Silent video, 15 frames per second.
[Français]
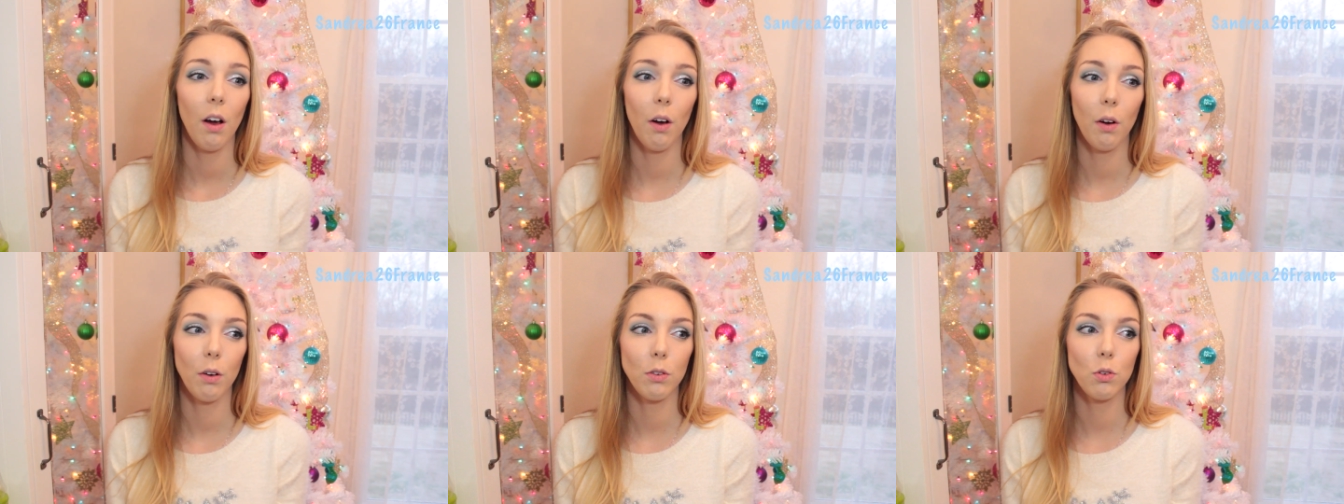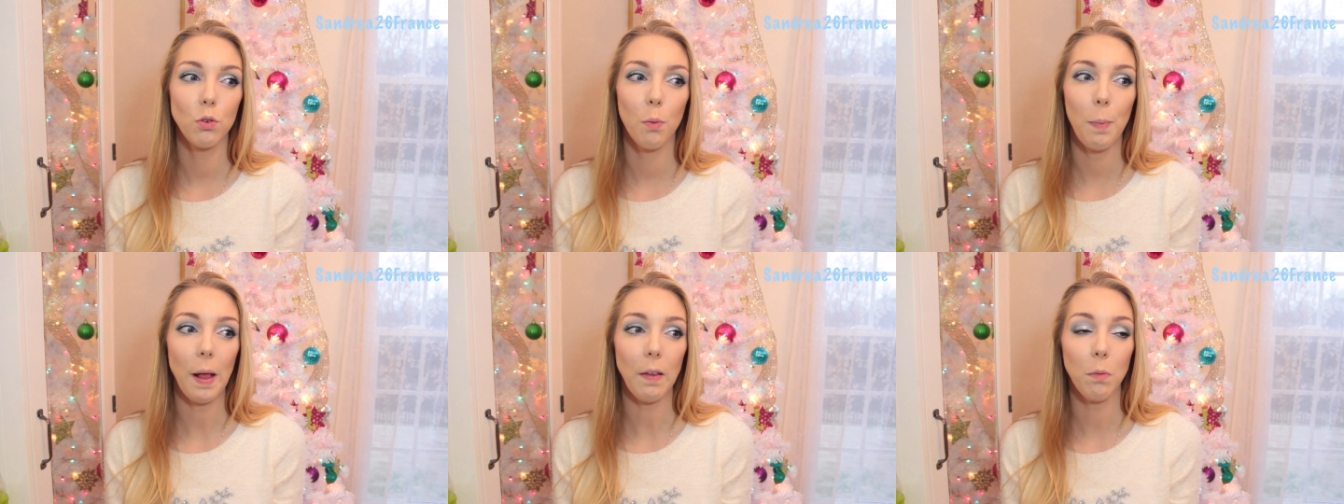Euh,
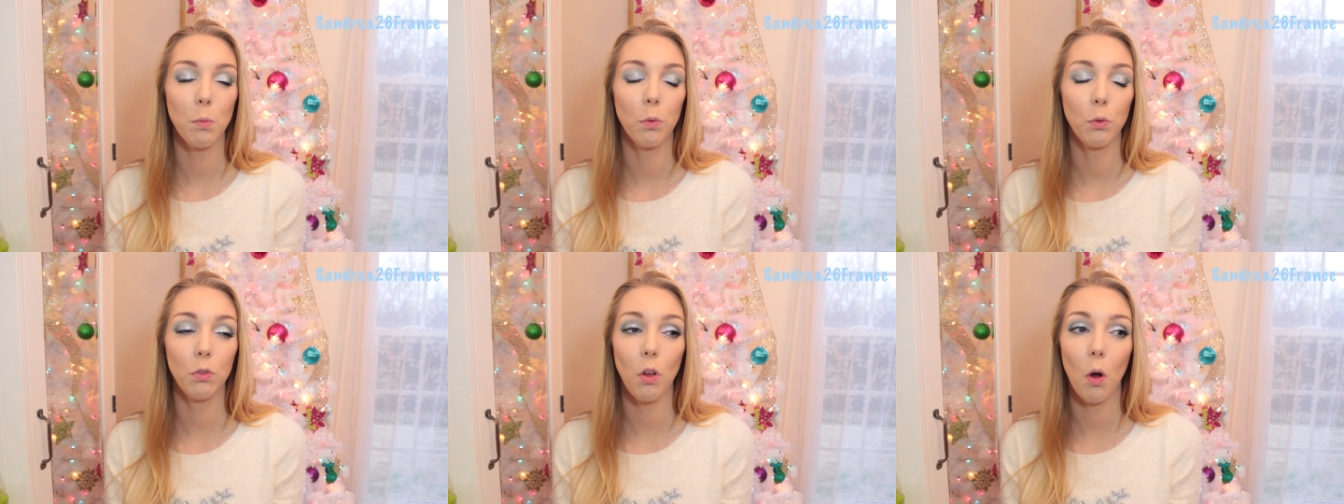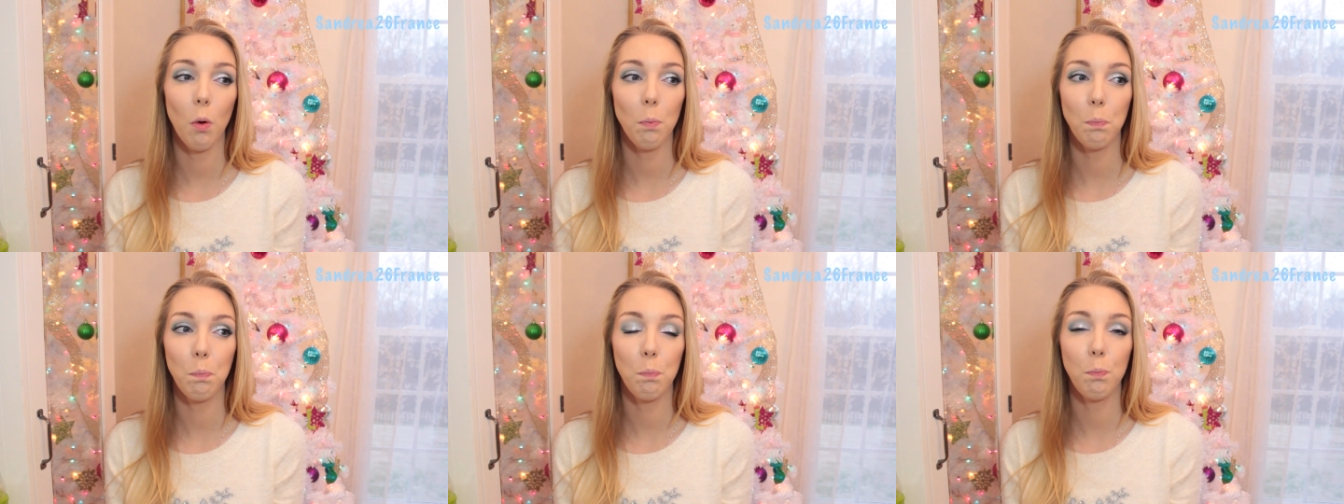je passe mon
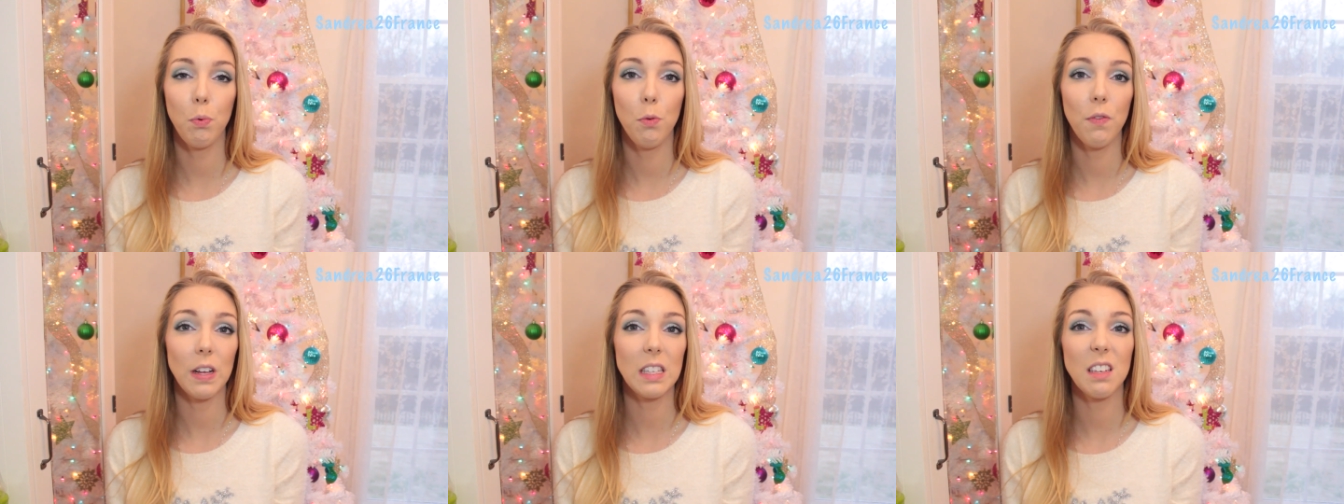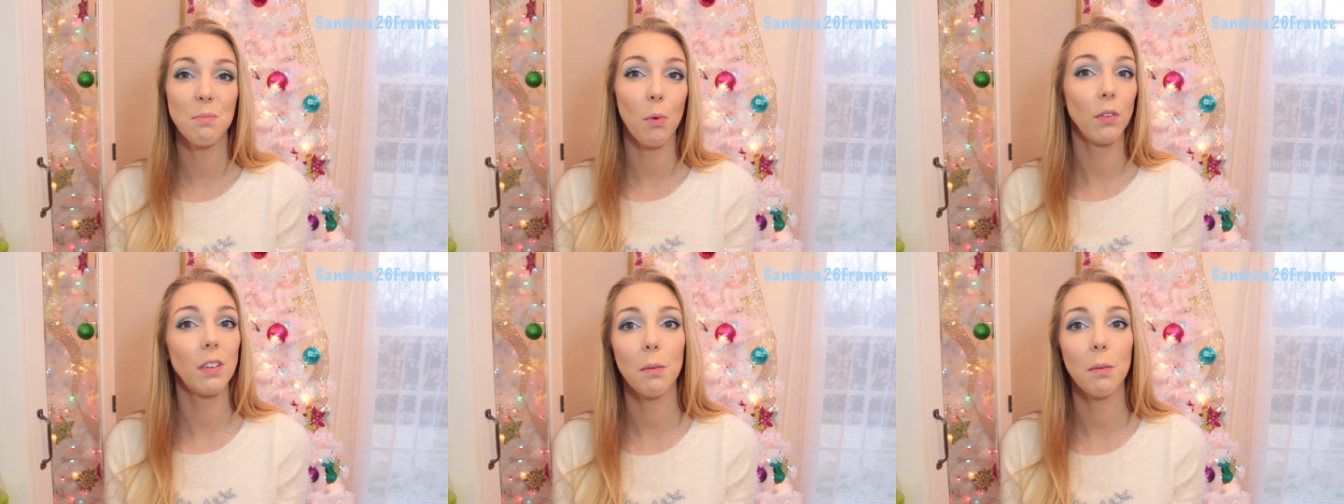temps plus facilement